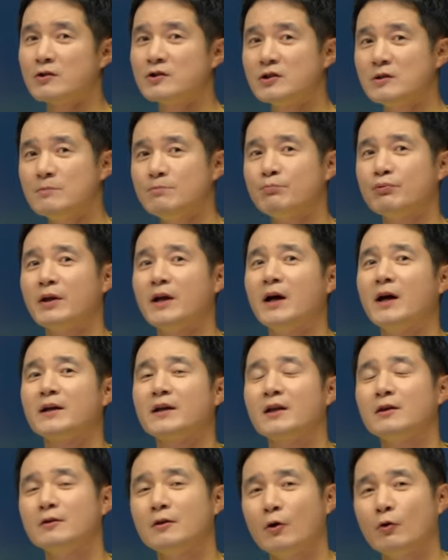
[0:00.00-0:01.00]
assume
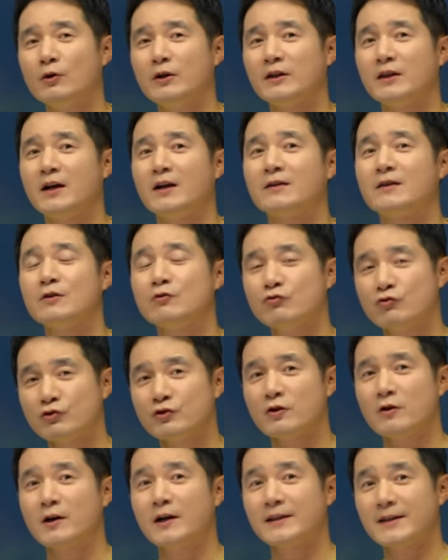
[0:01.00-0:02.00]
프레하게 떠올리다 할 때
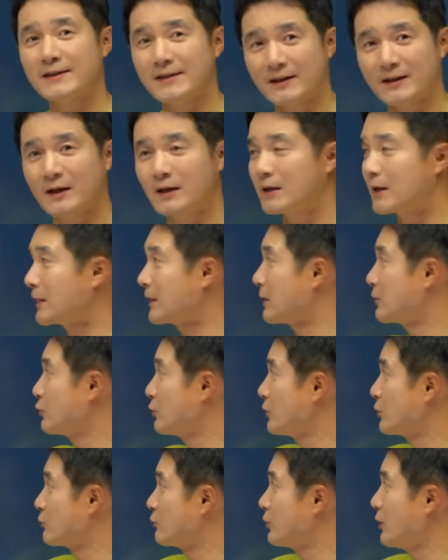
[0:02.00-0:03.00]
추정하다 생각하다도
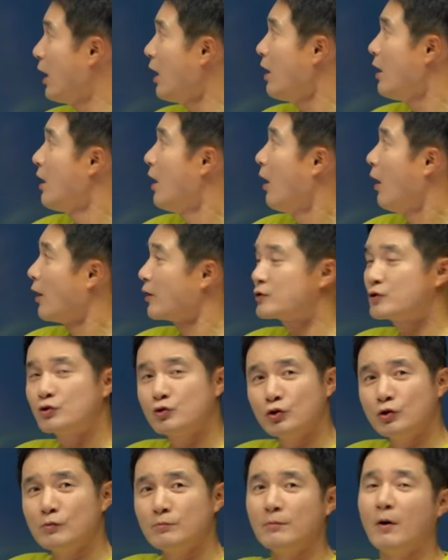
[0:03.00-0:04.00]
있고요.
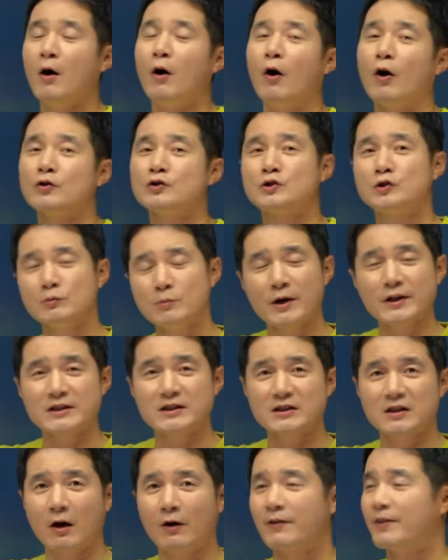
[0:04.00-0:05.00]
assume, 어 숨어
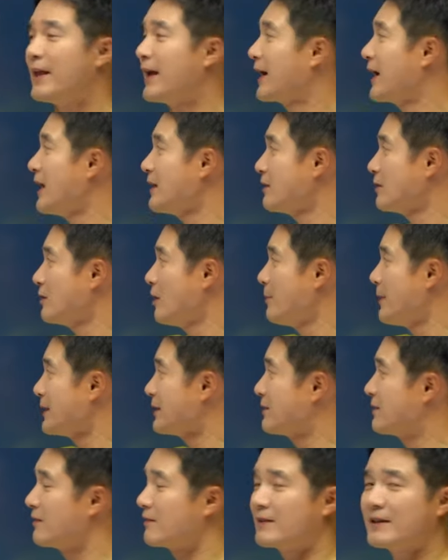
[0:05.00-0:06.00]
있어. 내가
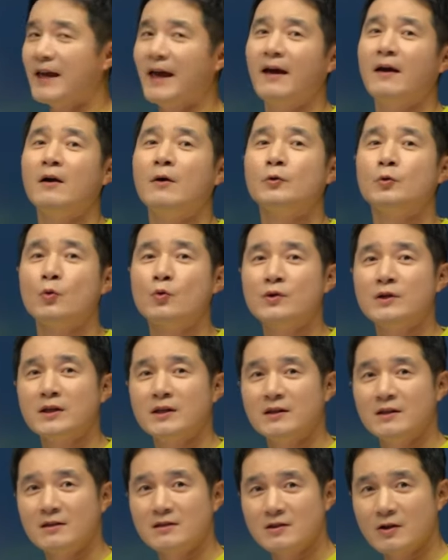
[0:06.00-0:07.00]
떠맡을게. 용기
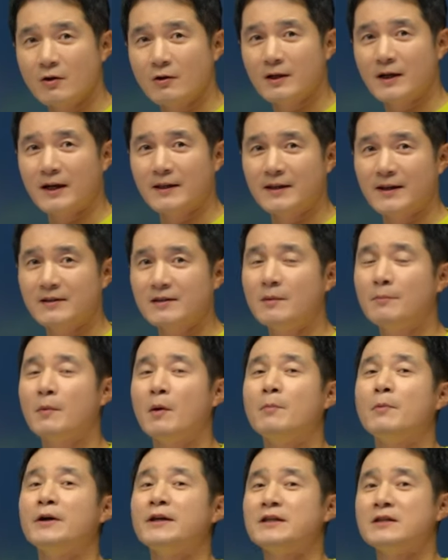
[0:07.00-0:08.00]
있는 척하다에서 뭐
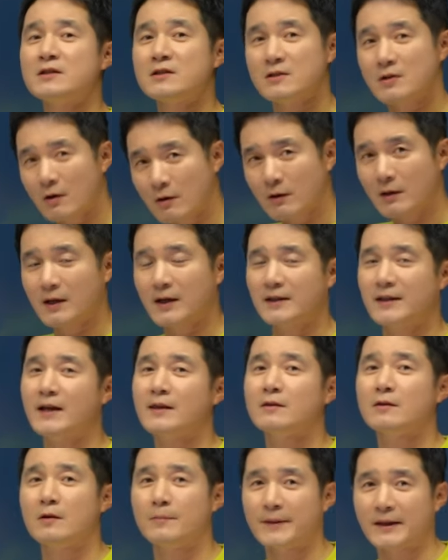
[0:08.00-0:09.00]
뭐인
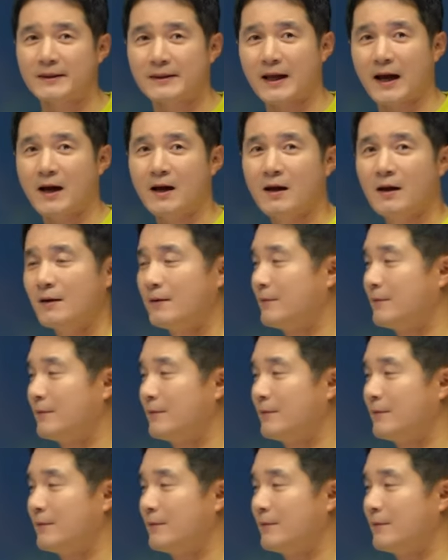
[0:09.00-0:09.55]
척하다 떠맡다.